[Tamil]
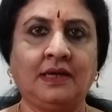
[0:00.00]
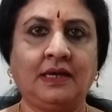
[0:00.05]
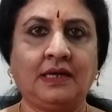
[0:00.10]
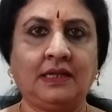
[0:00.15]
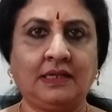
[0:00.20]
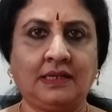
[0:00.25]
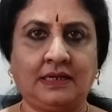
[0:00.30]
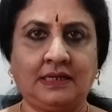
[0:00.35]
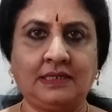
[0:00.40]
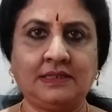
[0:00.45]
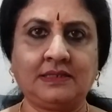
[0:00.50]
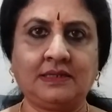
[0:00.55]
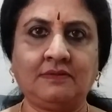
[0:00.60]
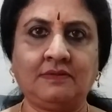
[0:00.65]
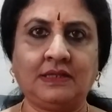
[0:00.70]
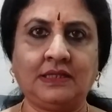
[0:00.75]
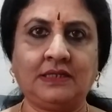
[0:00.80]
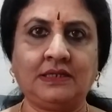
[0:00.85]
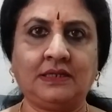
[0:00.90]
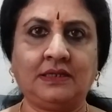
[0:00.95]
இந்த ரீசன்
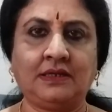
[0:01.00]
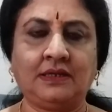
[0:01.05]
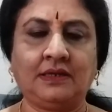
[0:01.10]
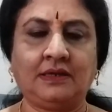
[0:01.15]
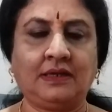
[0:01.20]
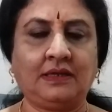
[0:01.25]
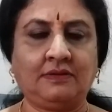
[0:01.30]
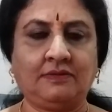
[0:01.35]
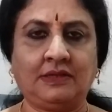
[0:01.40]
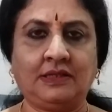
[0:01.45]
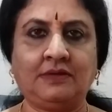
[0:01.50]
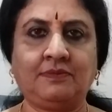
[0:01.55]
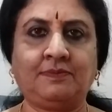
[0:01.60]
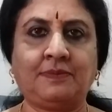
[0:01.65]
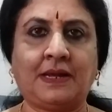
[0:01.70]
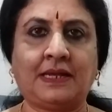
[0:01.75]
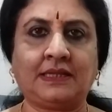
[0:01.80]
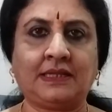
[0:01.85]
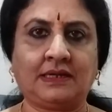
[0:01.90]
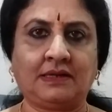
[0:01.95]
வந்து இது வந்து
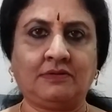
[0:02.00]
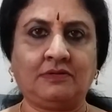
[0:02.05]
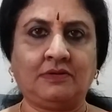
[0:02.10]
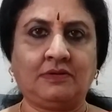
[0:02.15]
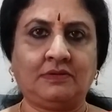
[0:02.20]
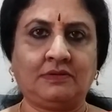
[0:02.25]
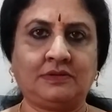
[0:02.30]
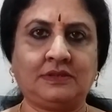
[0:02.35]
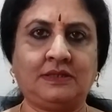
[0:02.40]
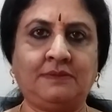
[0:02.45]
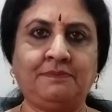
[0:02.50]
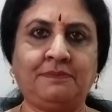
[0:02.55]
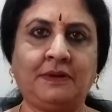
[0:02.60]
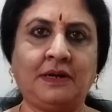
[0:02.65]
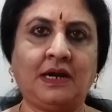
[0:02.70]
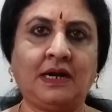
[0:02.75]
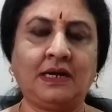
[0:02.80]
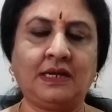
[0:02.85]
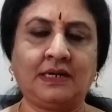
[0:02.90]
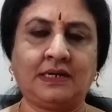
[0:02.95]
பார்த்தாக்கா
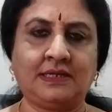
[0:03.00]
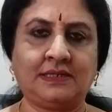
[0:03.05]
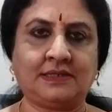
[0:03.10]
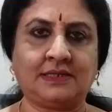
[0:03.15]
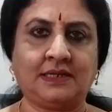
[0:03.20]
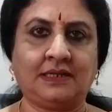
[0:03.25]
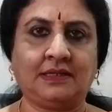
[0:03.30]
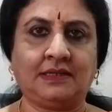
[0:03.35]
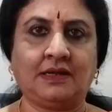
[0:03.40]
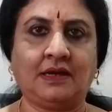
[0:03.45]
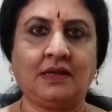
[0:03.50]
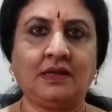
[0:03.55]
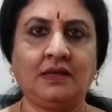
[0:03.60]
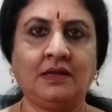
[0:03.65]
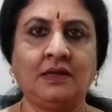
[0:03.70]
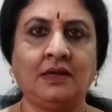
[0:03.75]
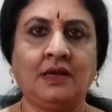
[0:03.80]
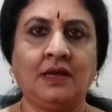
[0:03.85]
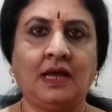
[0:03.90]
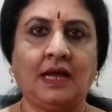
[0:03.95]
சிம்பிளான ரீசன் தான்
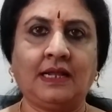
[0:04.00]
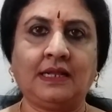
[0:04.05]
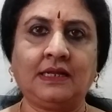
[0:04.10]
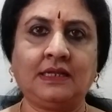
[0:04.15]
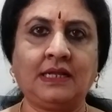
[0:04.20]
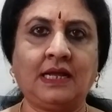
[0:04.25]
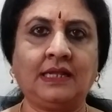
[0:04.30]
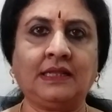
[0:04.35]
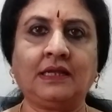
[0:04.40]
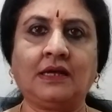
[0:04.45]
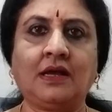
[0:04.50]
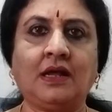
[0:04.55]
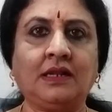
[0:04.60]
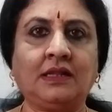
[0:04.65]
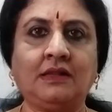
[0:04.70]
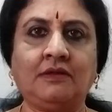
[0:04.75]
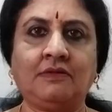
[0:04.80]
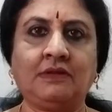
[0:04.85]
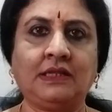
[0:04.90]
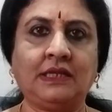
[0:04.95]
அதாவது அந்த
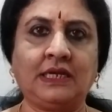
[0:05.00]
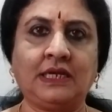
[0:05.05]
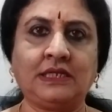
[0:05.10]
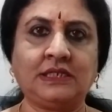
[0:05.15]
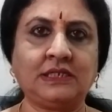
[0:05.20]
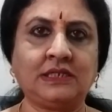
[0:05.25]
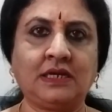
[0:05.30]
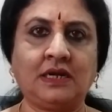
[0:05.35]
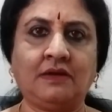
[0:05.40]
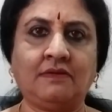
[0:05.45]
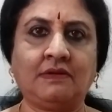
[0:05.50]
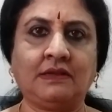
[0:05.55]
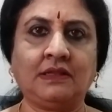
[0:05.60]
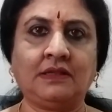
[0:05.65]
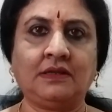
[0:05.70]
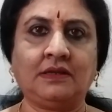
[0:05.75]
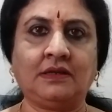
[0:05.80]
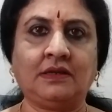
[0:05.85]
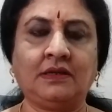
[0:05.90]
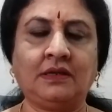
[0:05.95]
காலத்தில் வந்து கிச்சனில் வந்து